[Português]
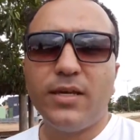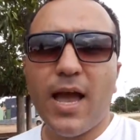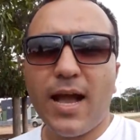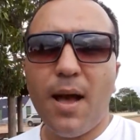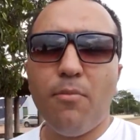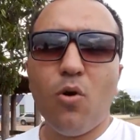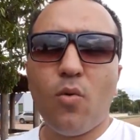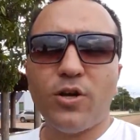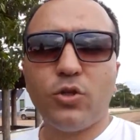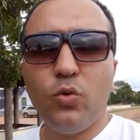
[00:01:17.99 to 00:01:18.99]
que acabou
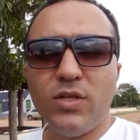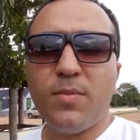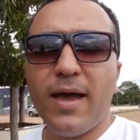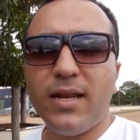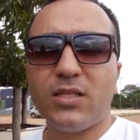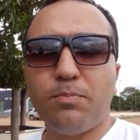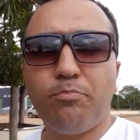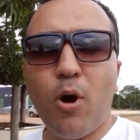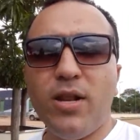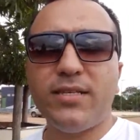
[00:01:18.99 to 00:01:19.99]
com as duas barreiras
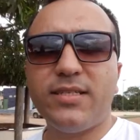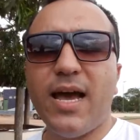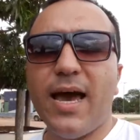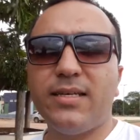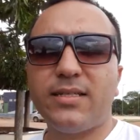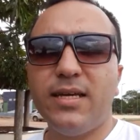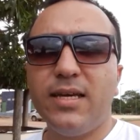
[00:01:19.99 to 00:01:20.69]
policiais